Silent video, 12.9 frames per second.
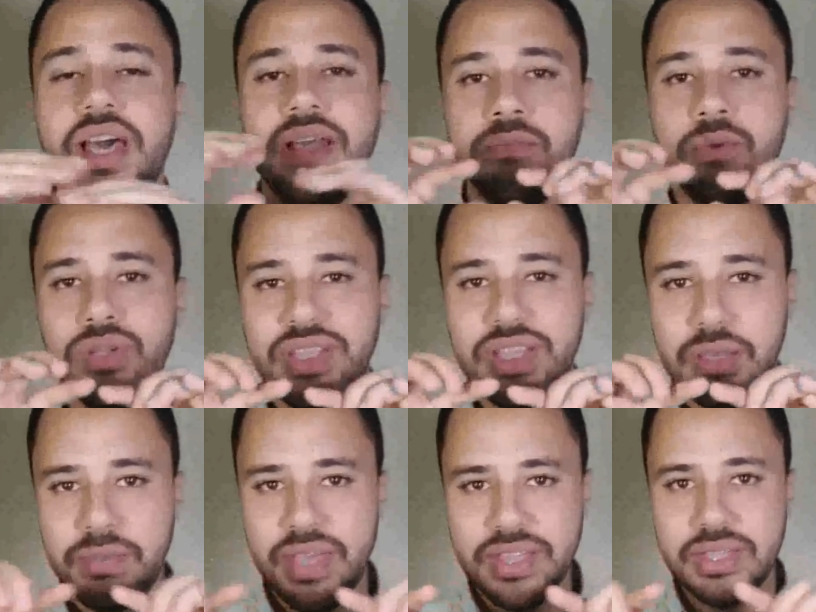المواد
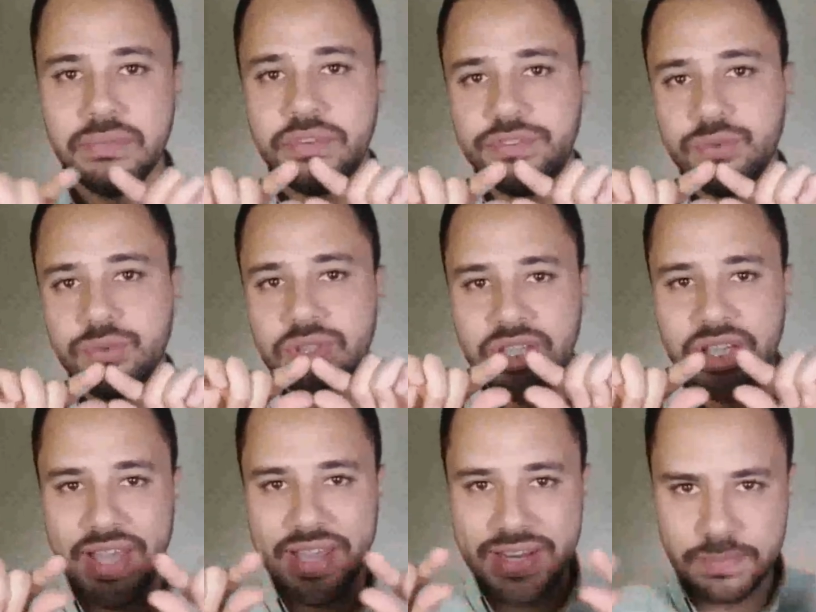الكيميائيه دي المفروض
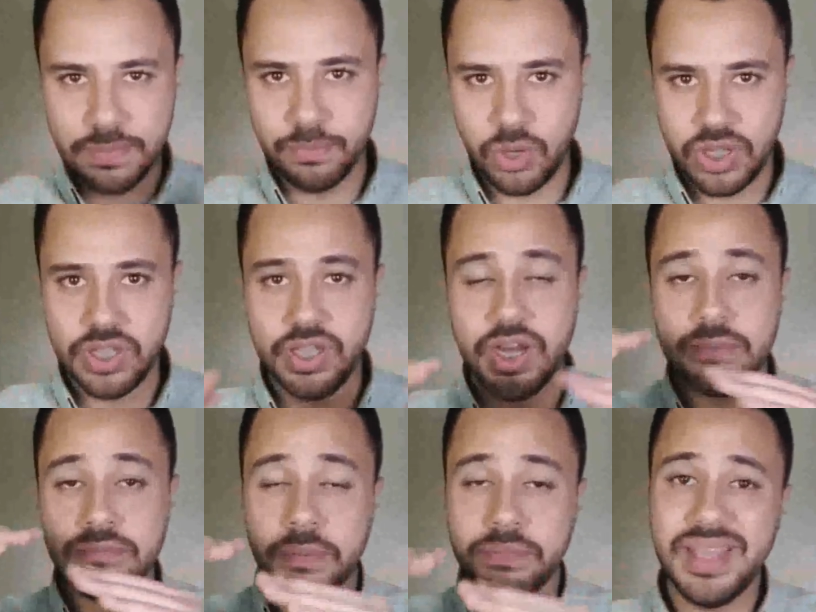ليها نسبه معينه
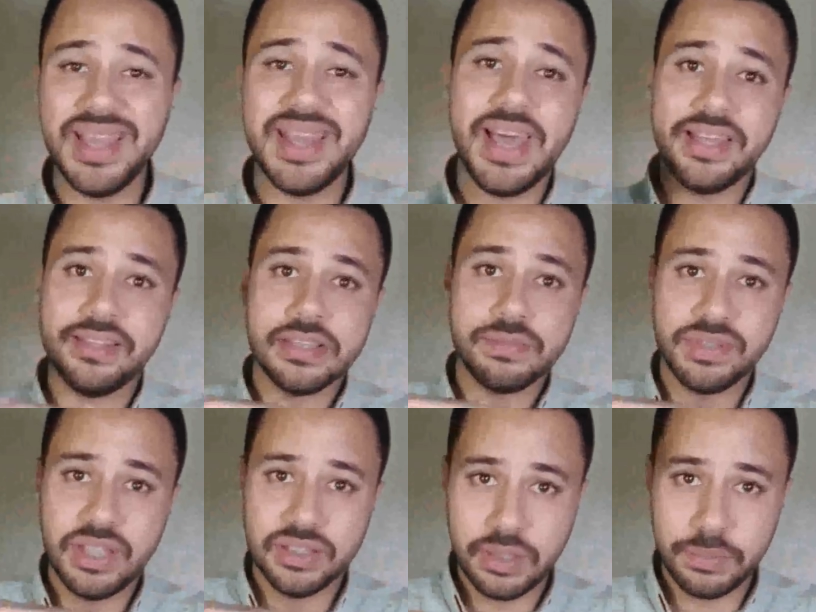لما بتعلى عن
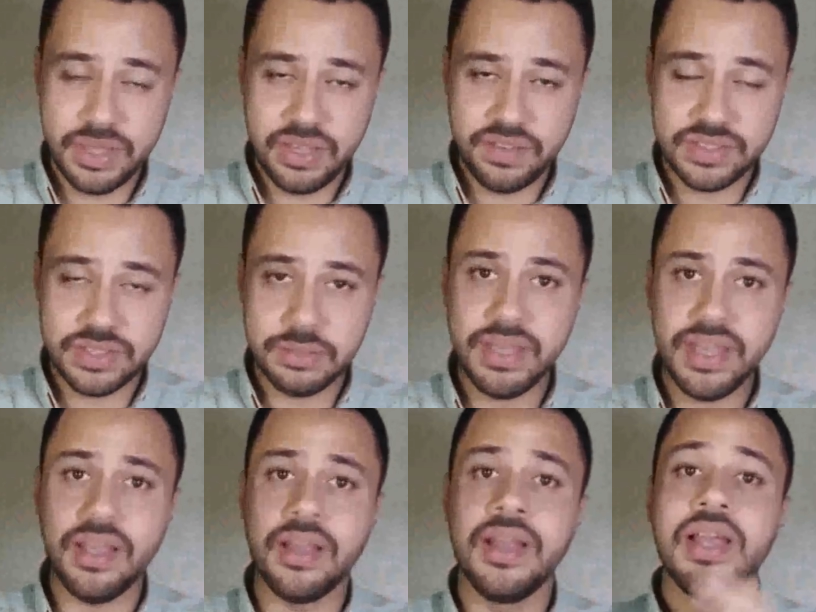نسبتها الطبيعيه في الدماغ